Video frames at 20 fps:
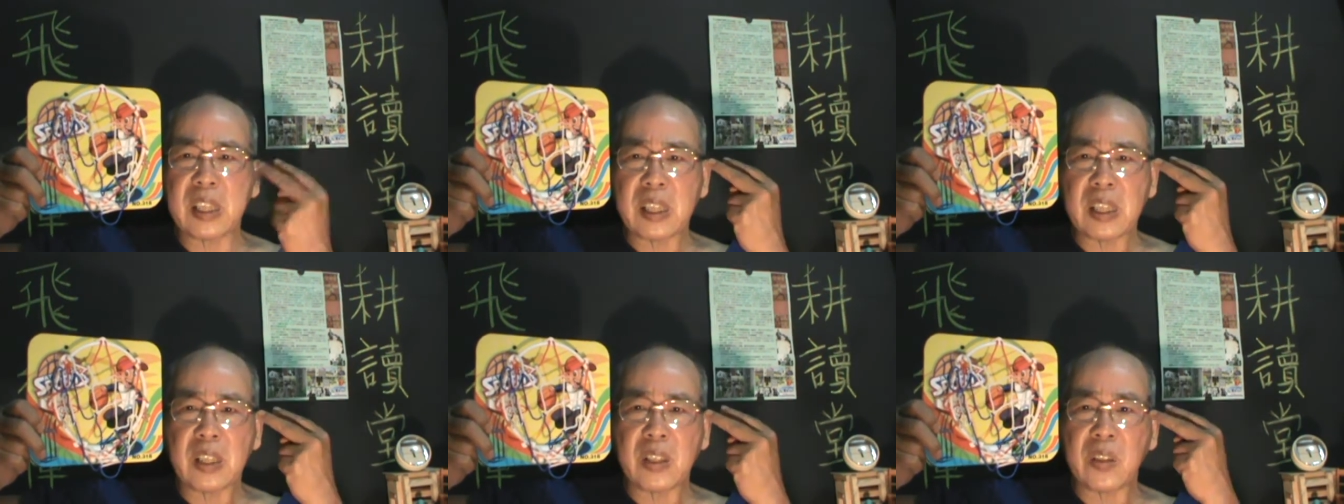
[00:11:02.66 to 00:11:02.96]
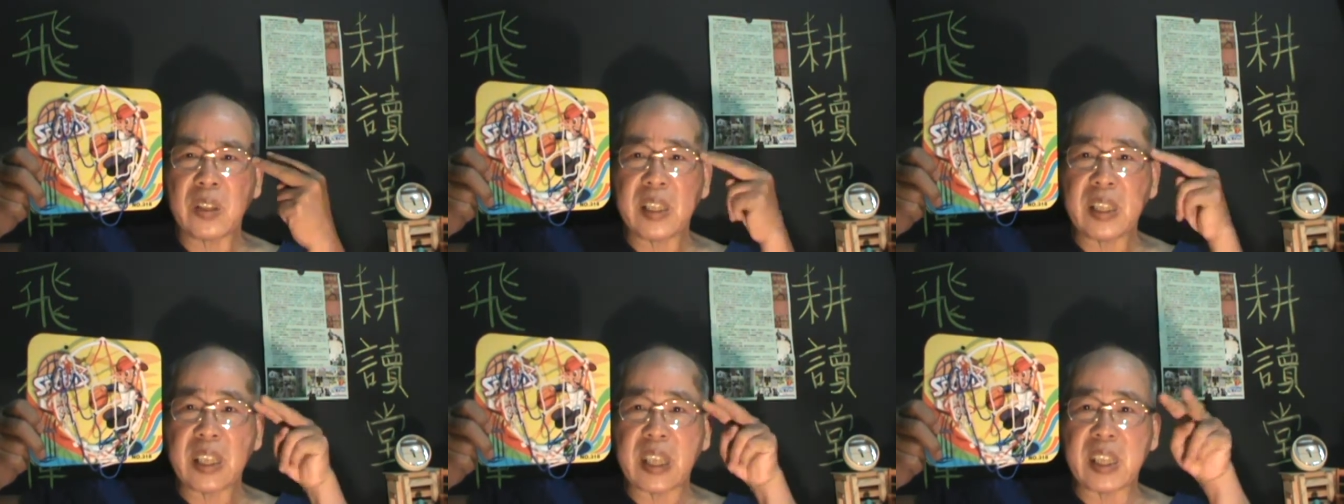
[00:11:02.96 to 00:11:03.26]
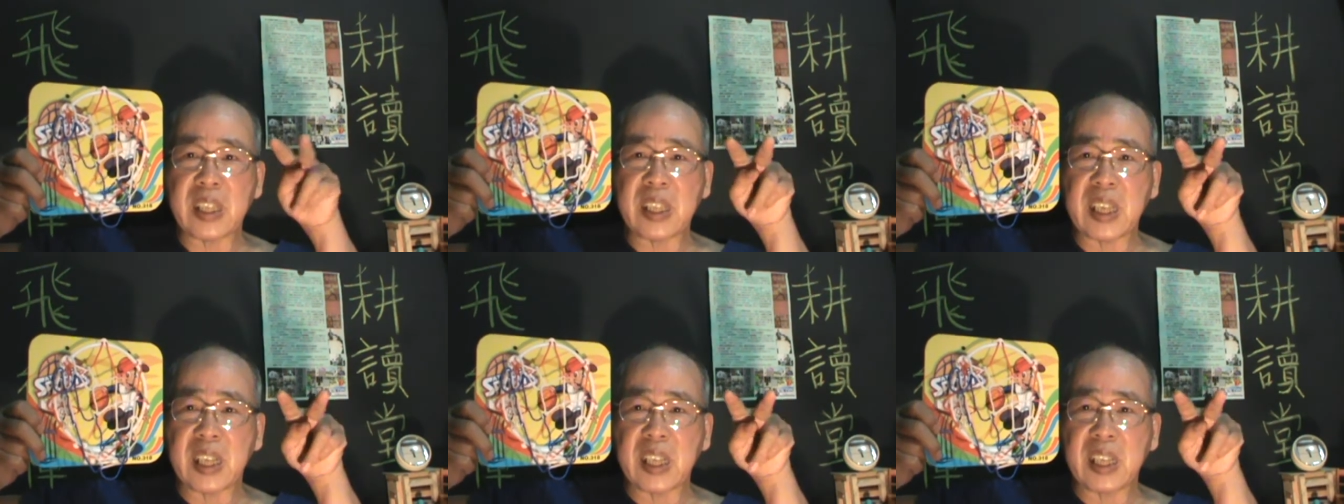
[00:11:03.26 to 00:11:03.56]
就是
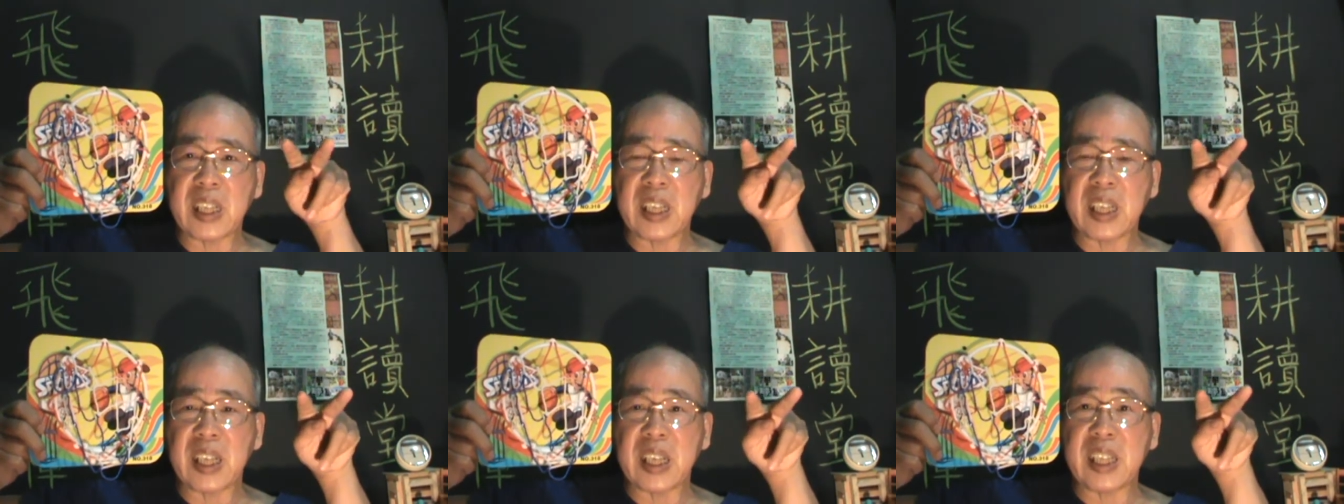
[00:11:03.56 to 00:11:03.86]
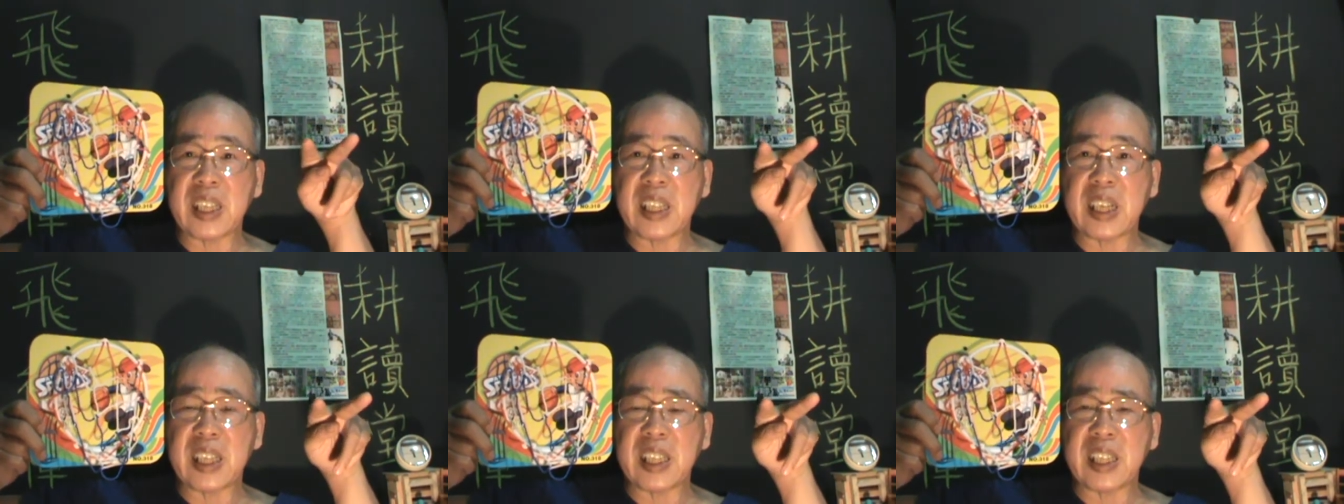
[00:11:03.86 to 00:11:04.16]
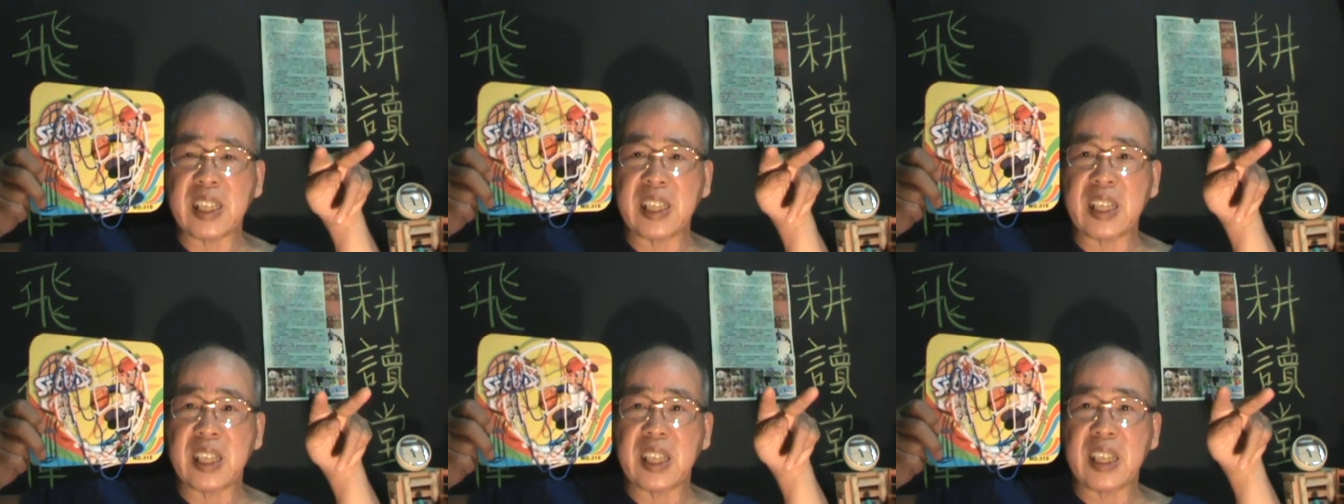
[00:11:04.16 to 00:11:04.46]
眼眼那个眼
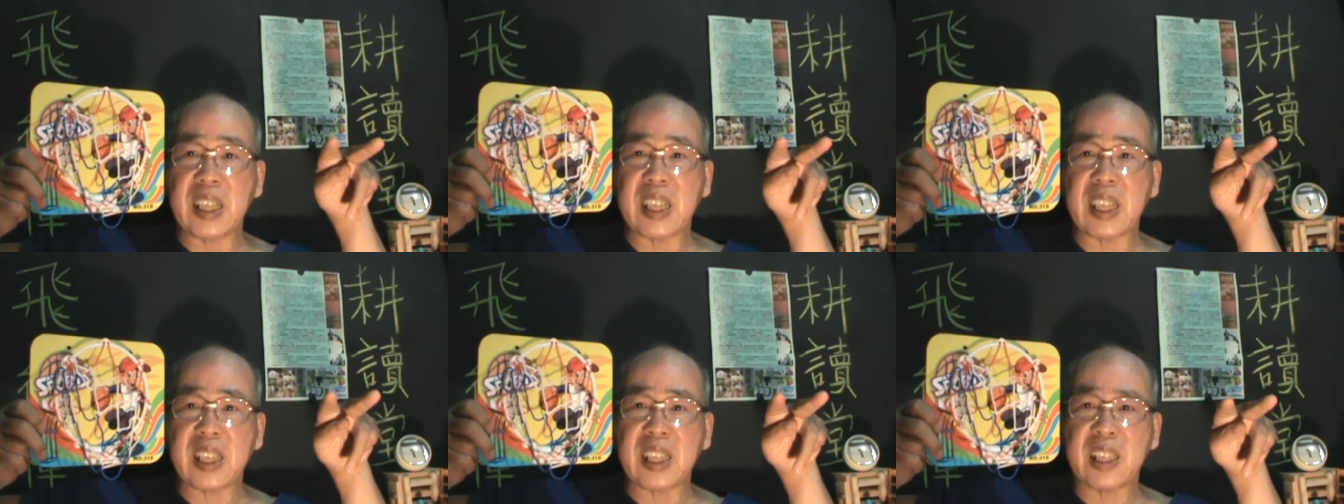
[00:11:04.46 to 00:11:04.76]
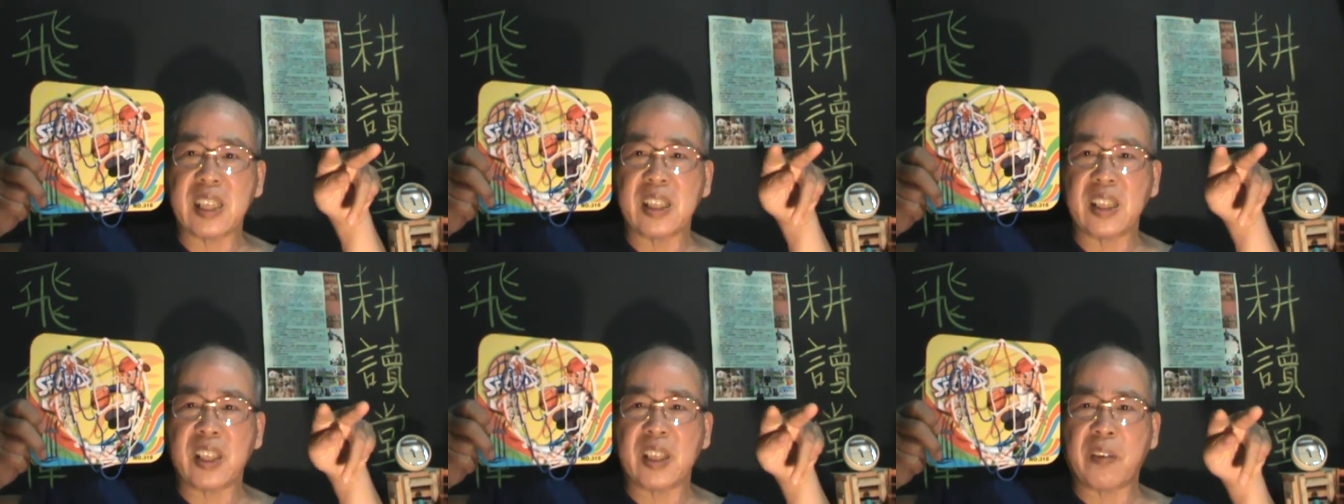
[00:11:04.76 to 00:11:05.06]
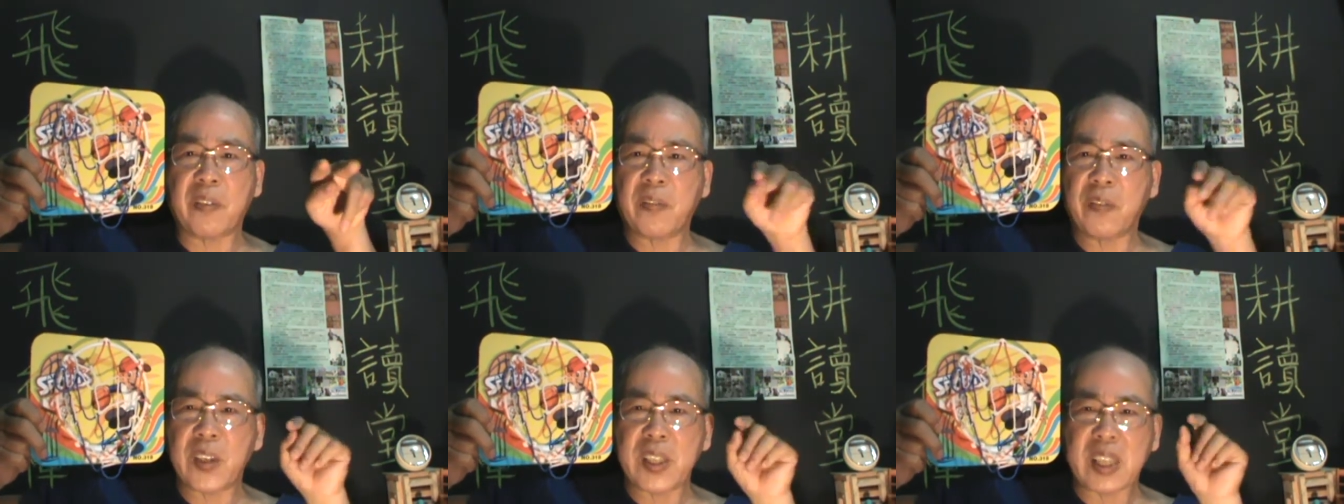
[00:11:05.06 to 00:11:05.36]
睛的那个世
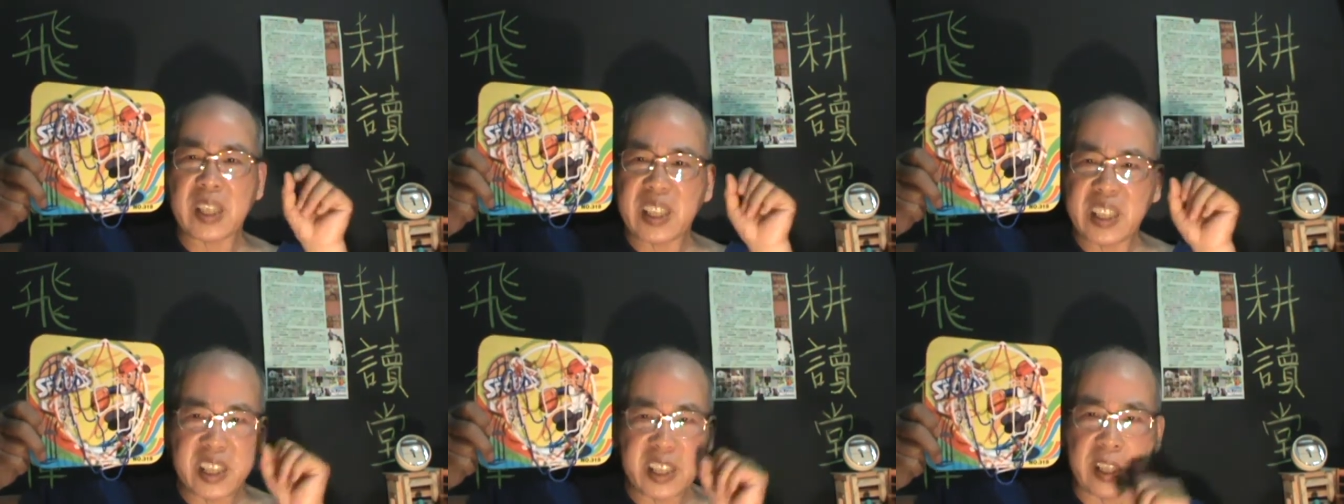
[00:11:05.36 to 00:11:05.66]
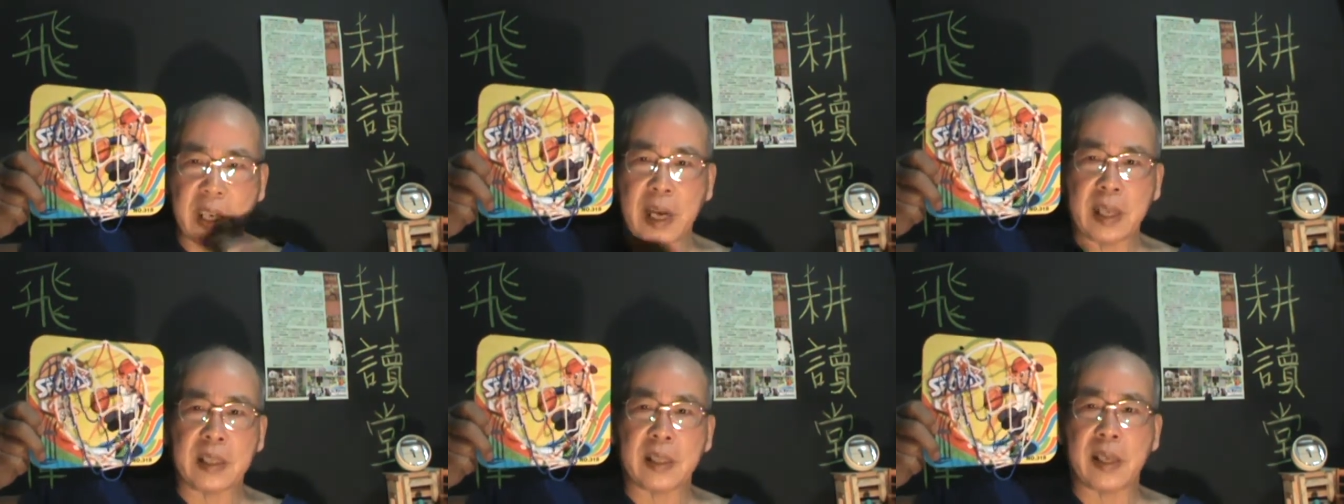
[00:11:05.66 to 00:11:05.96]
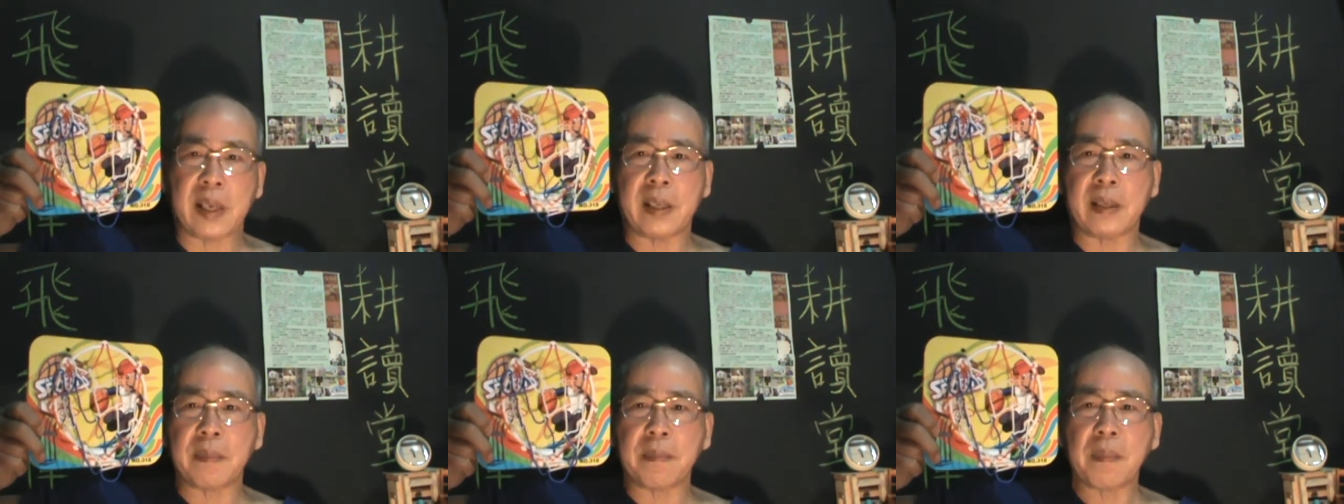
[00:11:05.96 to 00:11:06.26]
界非常狭
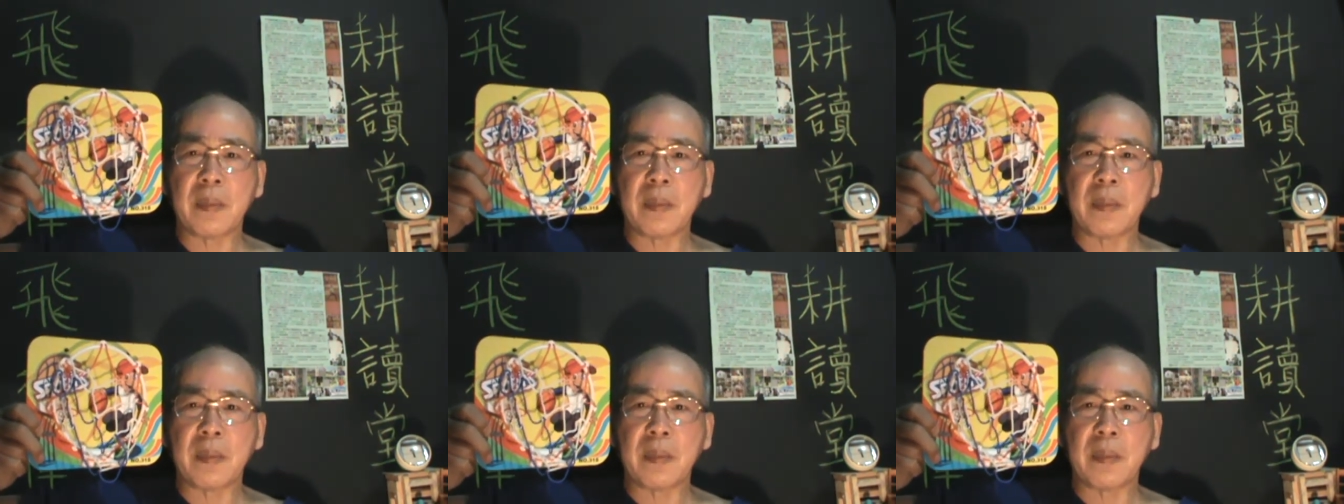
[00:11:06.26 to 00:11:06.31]
窄，